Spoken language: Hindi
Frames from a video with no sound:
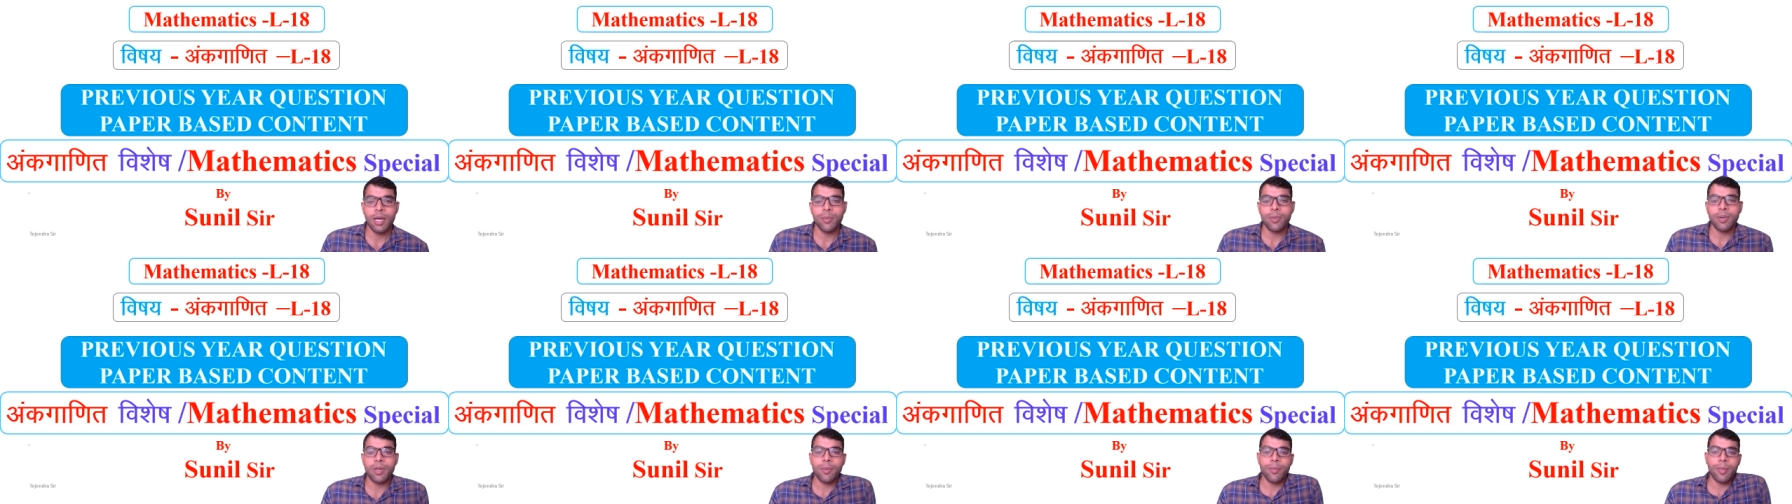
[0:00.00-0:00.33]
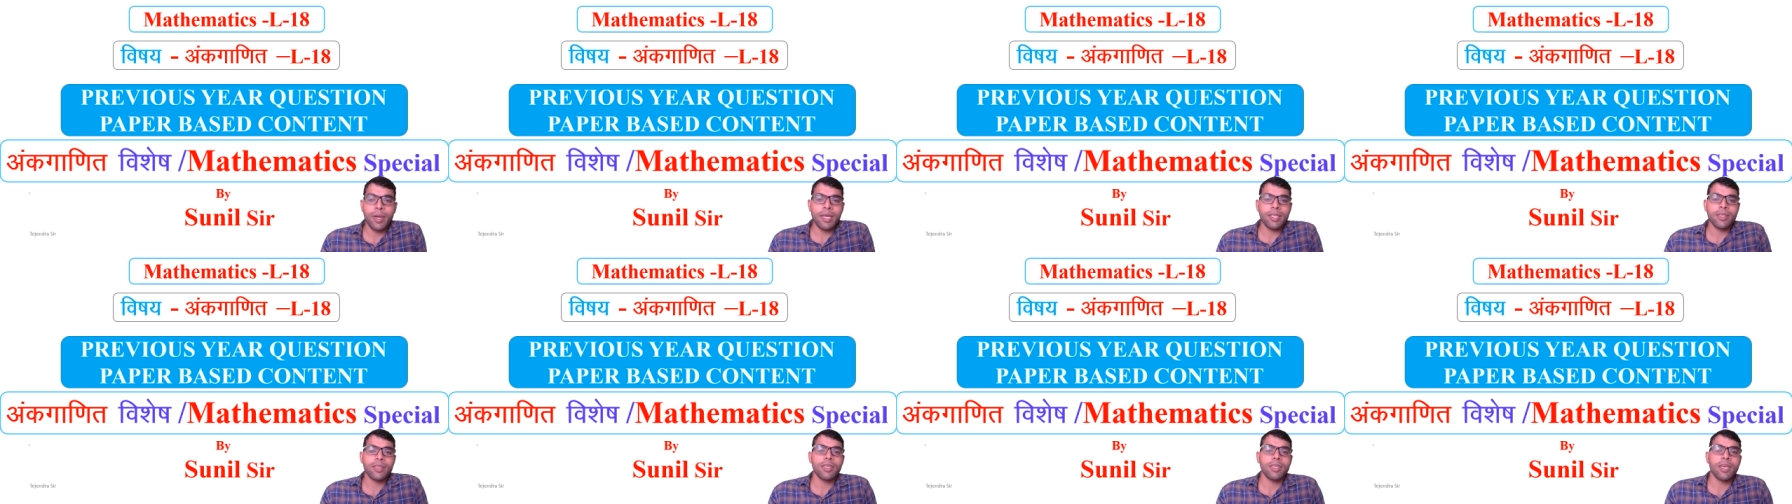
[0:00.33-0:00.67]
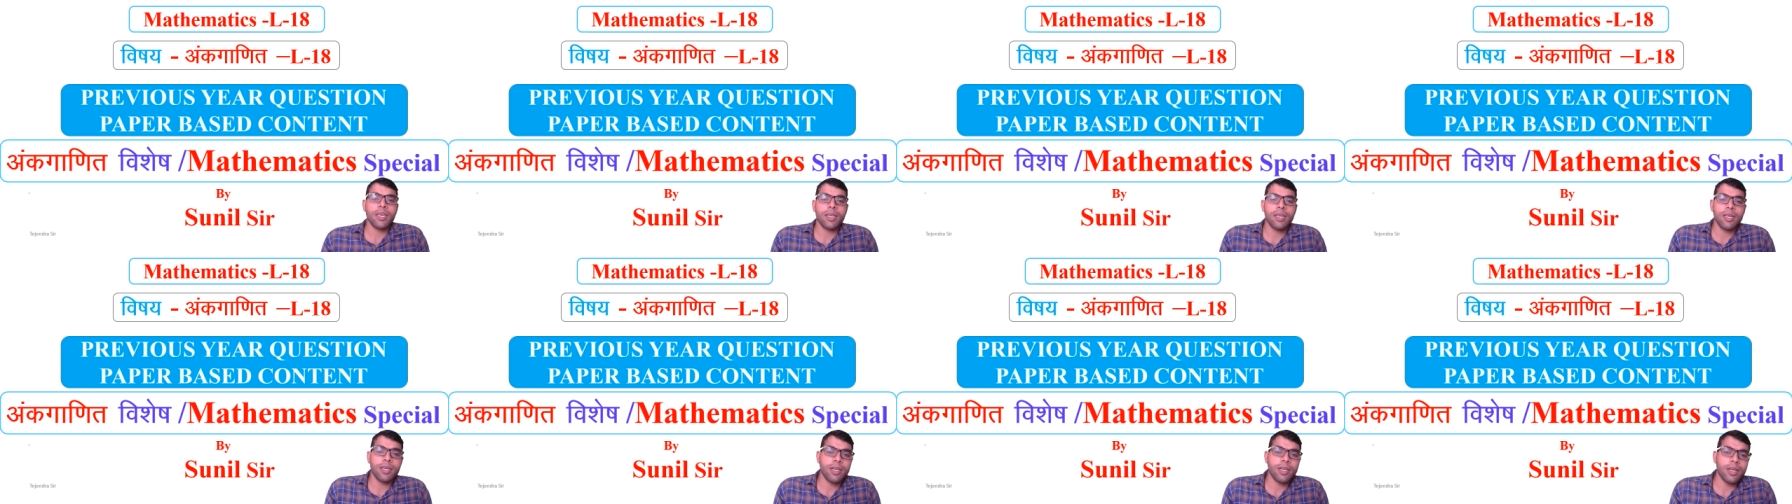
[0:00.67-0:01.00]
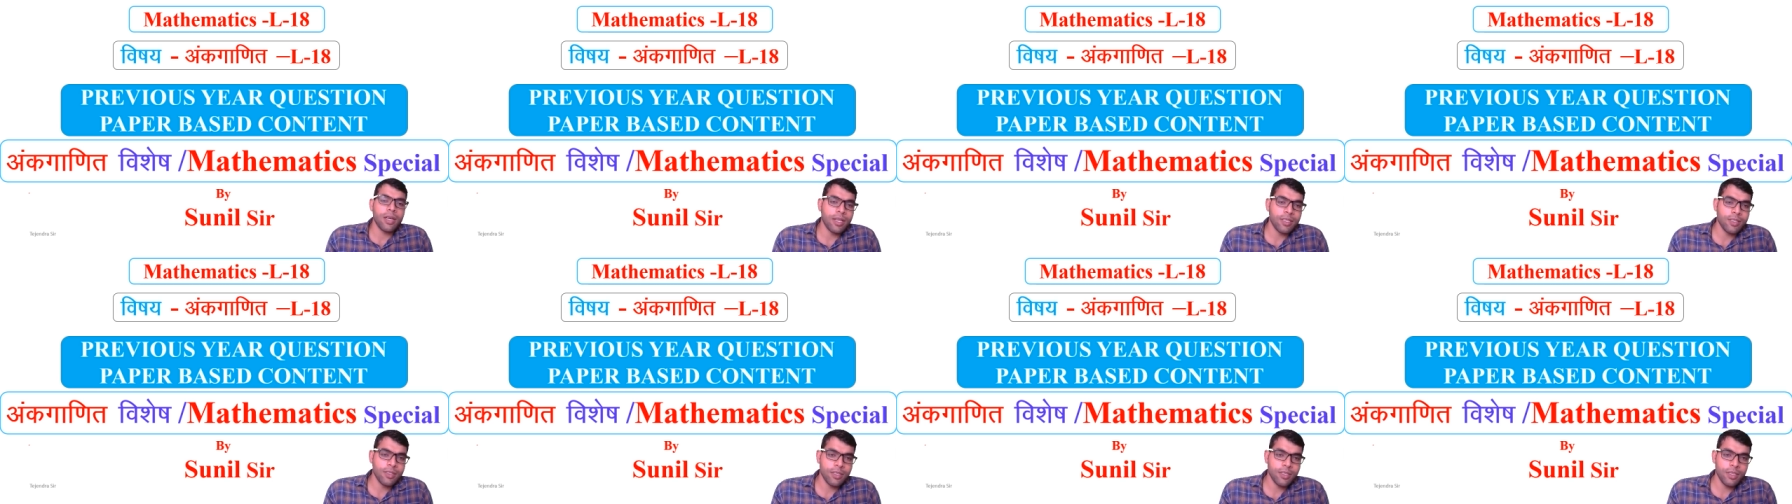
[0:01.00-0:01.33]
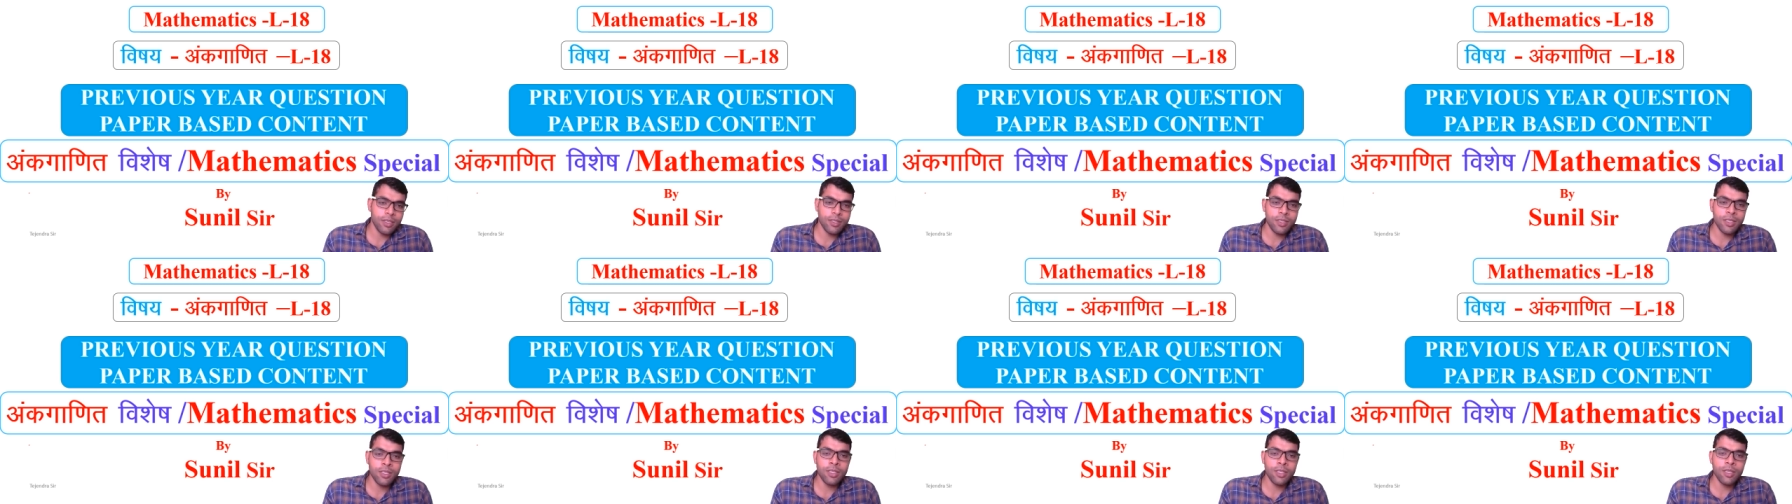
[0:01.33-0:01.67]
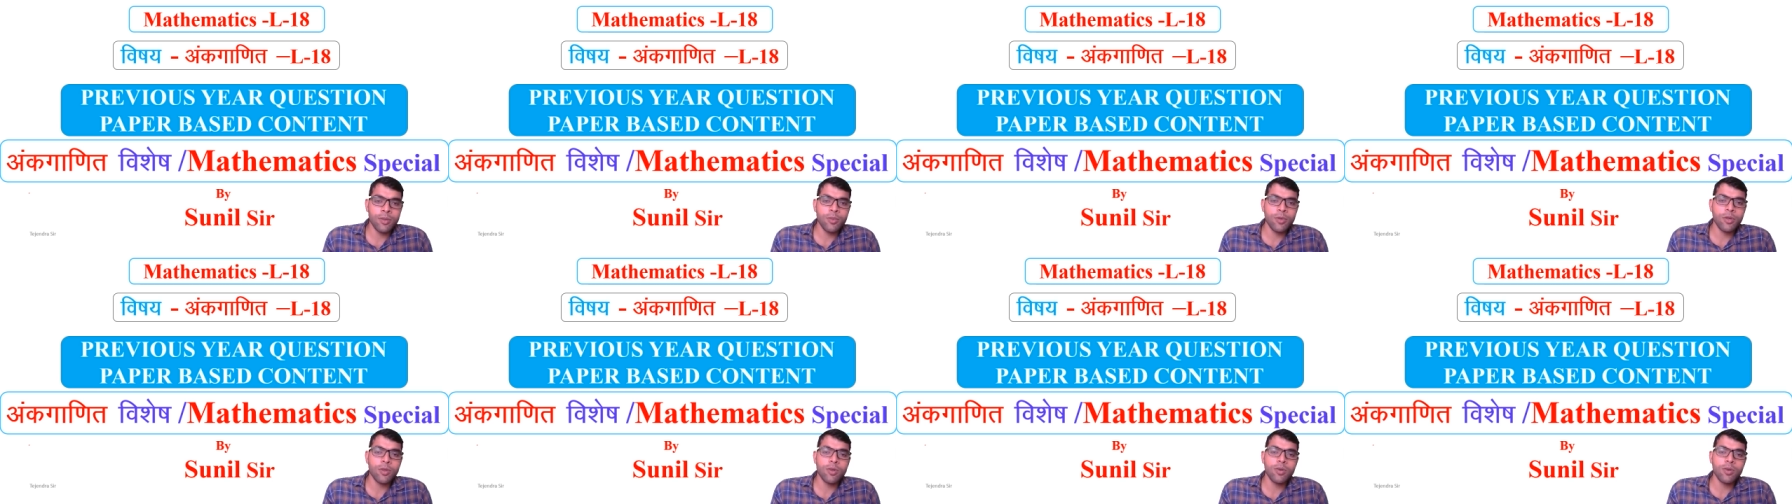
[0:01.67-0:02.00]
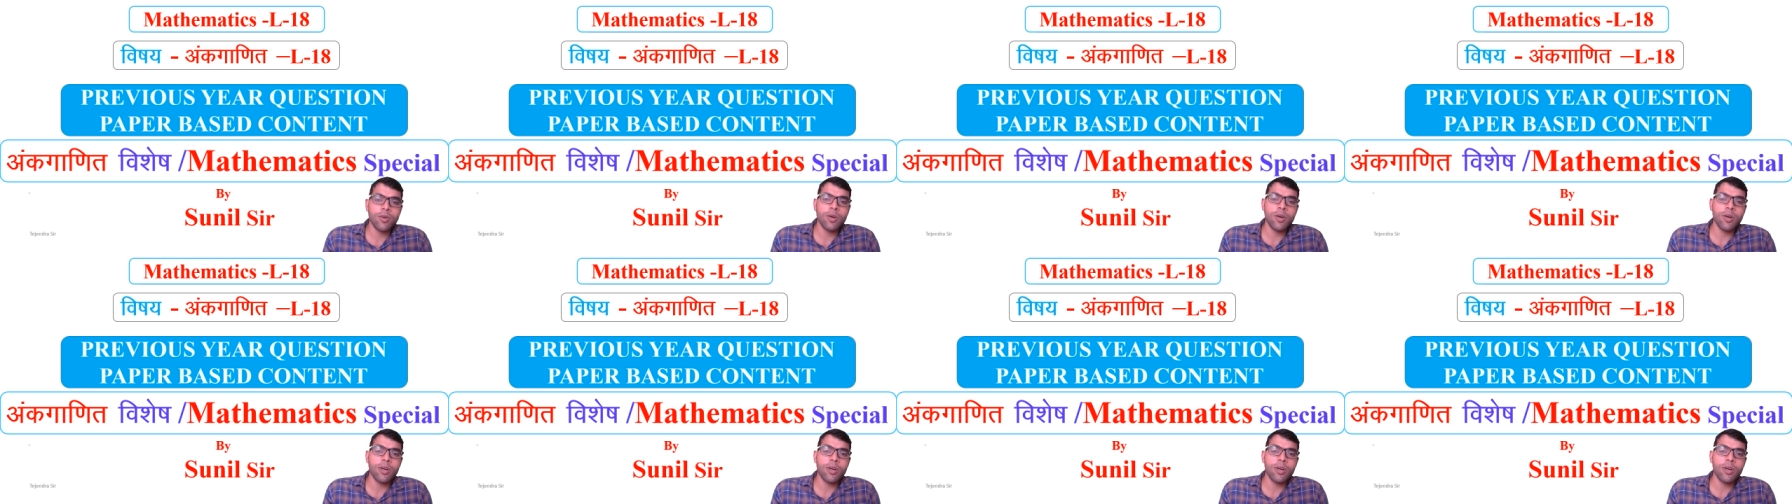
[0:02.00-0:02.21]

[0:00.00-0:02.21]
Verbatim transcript: आपका मैथ एक अच्छी स्थिति में हो